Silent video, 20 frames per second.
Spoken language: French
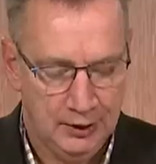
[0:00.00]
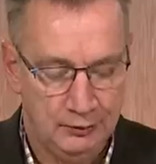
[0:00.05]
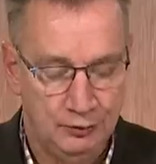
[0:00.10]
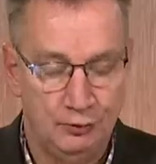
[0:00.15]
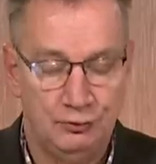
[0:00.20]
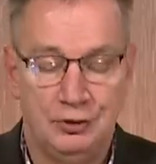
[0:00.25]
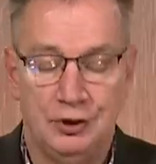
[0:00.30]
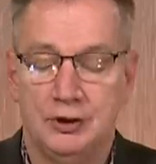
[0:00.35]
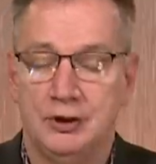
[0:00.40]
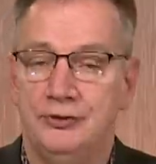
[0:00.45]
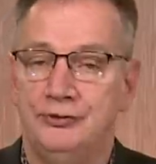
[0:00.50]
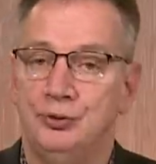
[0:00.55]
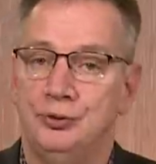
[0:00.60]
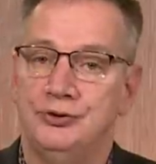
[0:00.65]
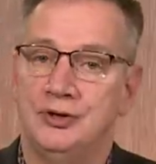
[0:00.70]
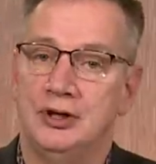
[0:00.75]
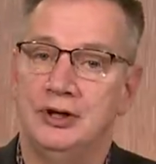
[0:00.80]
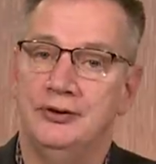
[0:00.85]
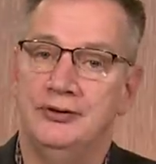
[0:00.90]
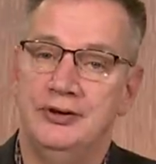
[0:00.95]
Nous voulons rendus au
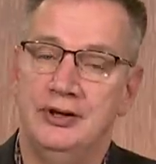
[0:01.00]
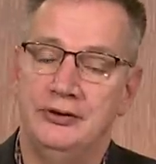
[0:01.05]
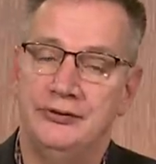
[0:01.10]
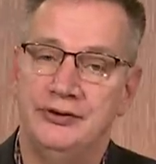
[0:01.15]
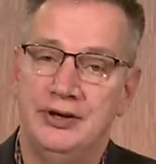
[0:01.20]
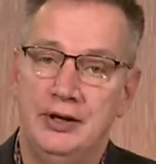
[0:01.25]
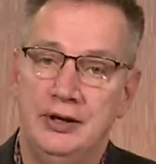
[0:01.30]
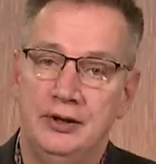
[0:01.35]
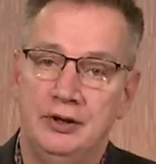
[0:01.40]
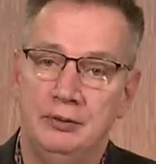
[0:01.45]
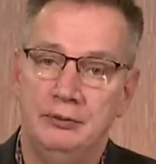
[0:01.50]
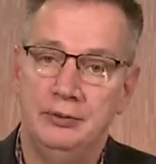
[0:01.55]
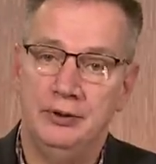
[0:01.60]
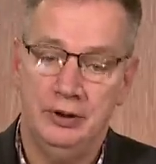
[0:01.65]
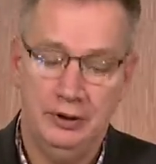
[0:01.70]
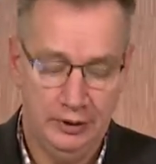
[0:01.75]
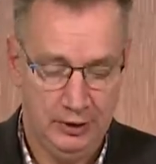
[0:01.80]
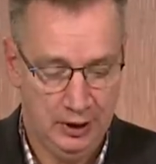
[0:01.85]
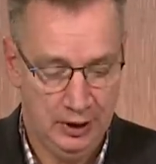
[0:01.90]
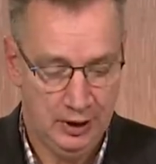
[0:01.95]
30
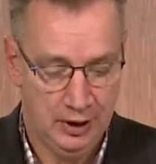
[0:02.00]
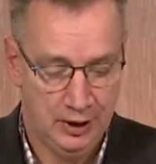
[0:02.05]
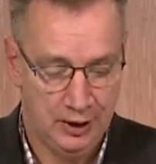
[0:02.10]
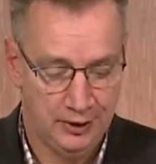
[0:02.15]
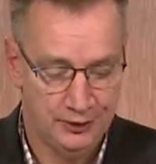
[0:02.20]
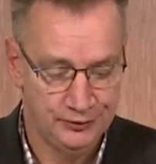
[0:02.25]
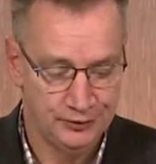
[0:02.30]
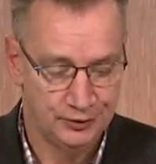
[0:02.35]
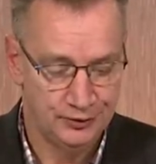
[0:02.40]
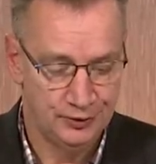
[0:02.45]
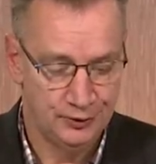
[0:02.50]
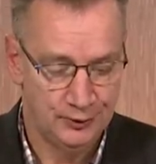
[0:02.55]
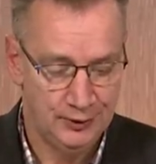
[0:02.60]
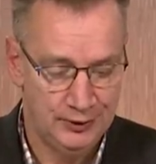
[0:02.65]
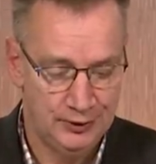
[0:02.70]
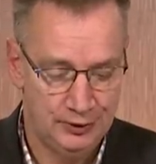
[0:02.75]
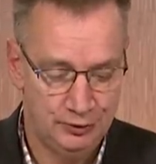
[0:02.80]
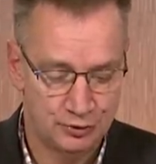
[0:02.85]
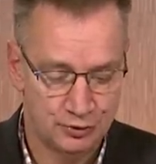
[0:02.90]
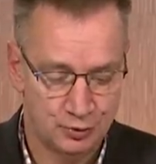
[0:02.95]
décembre, entre
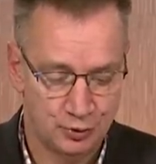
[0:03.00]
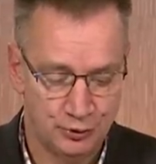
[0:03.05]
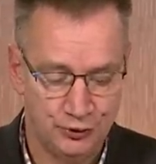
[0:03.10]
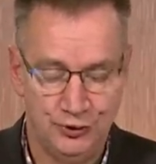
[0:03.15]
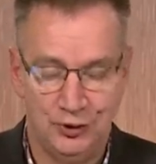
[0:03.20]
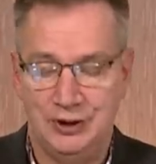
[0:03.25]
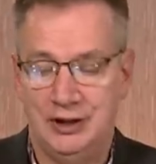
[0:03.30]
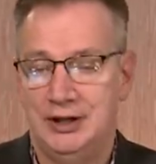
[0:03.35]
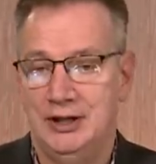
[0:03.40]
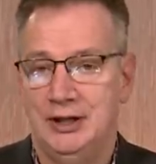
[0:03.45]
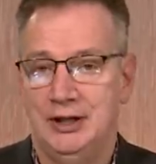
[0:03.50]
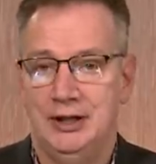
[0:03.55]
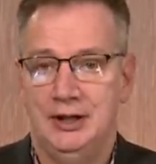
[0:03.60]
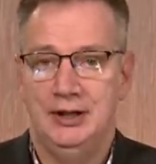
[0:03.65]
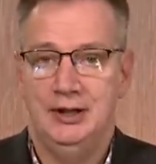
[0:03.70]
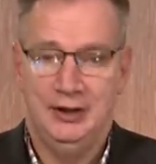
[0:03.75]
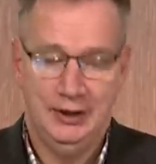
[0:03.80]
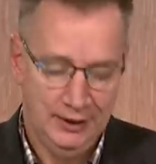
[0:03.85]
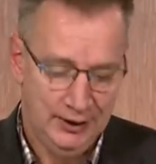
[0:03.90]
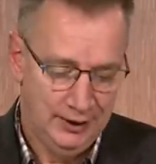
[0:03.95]
Noël et le jour de l'an.
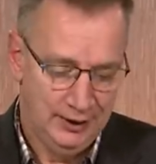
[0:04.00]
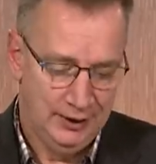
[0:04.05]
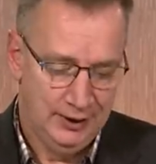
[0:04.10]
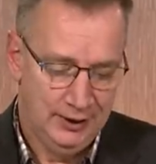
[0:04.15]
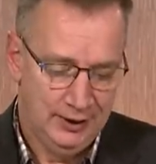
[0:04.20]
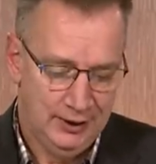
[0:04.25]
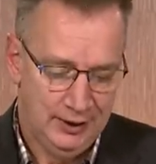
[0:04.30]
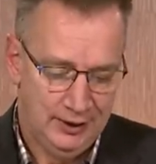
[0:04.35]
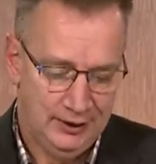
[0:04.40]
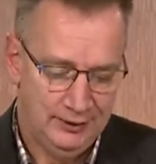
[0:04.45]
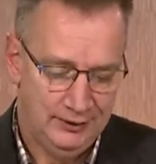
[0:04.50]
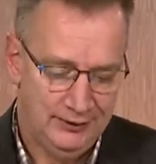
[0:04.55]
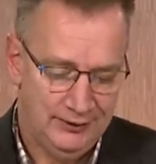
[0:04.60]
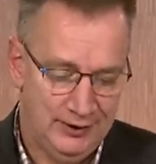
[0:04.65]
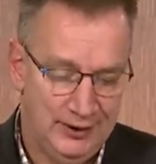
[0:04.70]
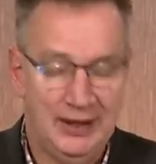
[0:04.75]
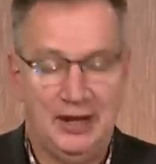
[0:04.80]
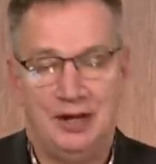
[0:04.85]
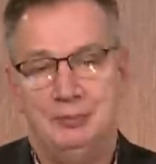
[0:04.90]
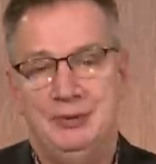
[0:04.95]

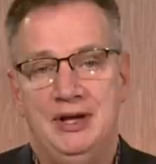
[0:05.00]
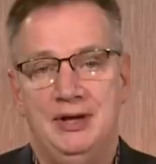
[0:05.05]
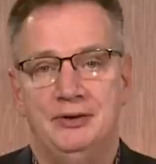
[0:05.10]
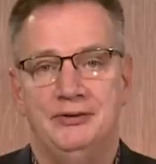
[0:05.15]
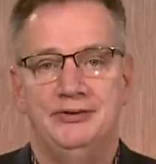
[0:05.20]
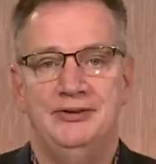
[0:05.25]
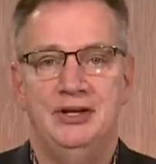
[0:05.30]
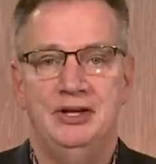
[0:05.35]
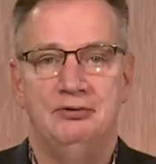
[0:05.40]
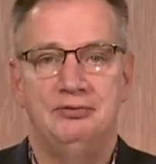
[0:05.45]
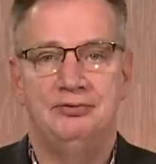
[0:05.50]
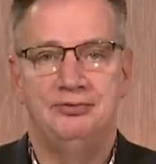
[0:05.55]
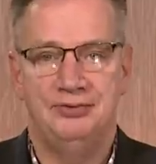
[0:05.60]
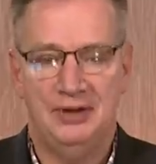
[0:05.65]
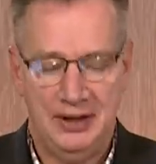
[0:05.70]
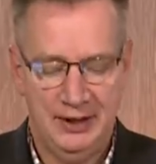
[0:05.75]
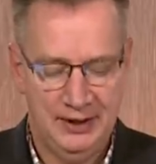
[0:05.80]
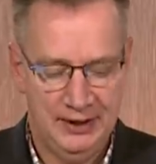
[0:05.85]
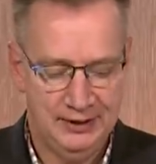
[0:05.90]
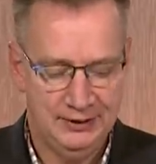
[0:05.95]
C'est l'ambiance des
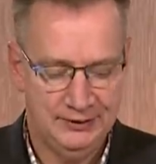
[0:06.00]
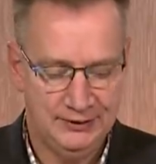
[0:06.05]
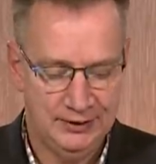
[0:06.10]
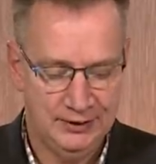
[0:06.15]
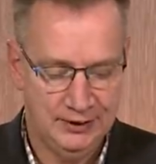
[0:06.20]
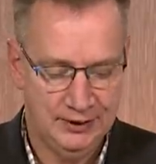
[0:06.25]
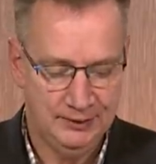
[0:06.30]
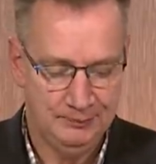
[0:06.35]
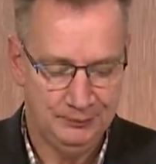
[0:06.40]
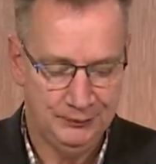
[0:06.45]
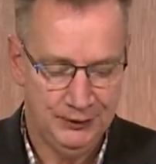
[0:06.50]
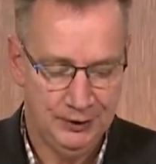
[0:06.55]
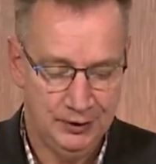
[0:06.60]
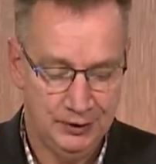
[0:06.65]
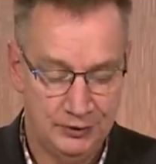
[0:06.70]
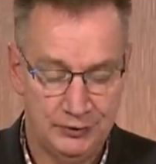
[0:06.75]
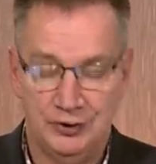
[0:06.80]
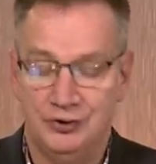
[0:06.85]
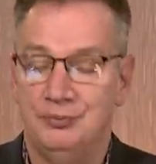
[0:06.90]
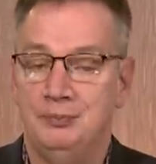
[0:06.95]
fêtes.
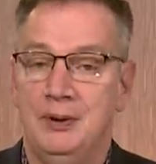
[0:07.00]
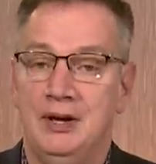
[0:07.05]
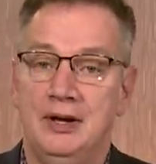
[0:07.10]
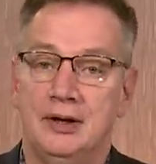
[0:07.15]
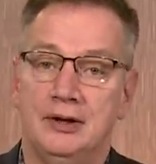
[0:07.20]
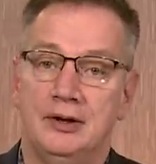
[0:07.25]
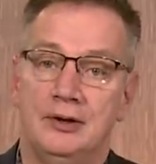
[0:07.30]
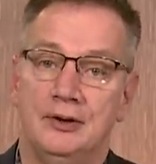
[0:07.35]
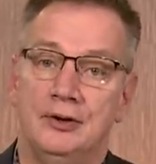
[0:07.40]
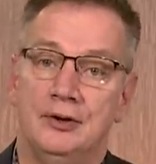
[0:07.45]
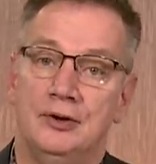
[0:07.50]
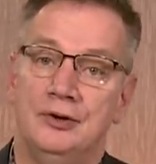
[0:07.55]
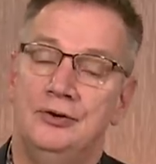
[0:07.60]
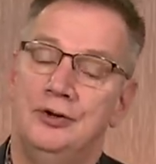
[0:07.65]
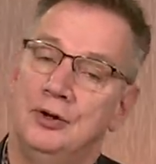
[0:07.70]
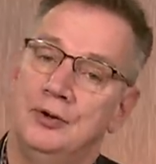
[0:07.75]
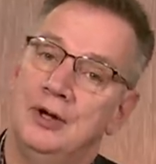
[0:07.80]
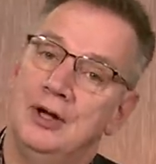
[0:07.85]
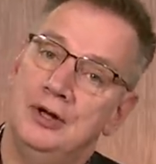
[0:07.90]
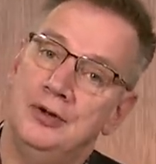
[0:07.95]
J'espère que
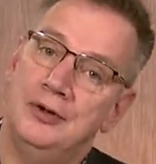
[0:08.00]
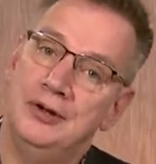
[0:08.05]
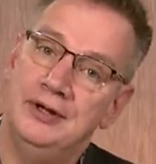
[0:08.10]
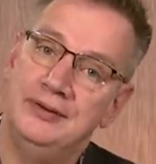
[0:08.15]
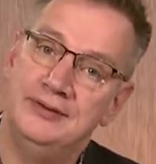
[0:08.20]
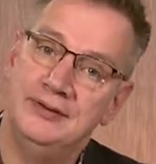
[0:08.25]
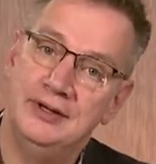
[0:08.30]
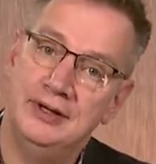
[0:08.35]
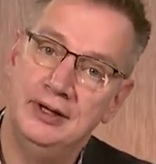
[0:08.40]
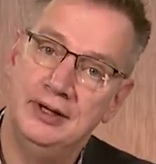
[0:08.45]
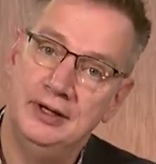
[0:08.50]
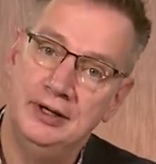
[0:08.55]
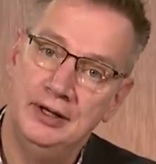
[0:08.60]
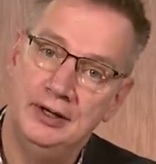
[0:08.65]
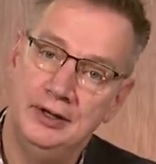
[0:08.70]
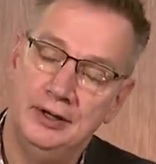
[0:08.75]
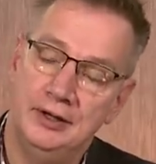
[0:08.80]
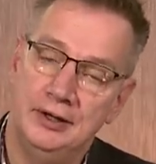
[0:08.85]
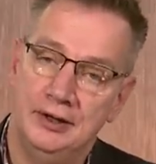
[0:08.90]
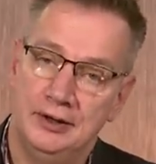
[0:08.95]
Noël a
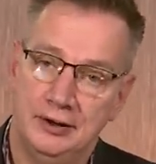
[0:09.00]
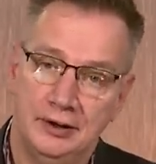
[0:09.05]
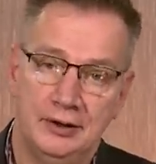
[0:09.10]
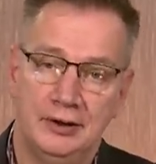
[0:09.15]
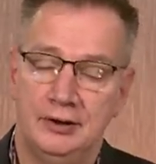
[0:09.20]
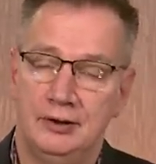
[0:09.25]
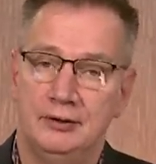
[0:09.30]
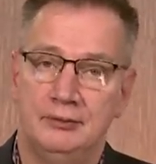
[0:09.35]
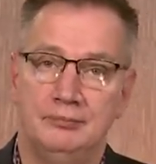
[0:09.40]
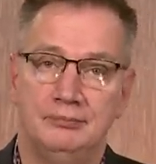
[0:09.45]
été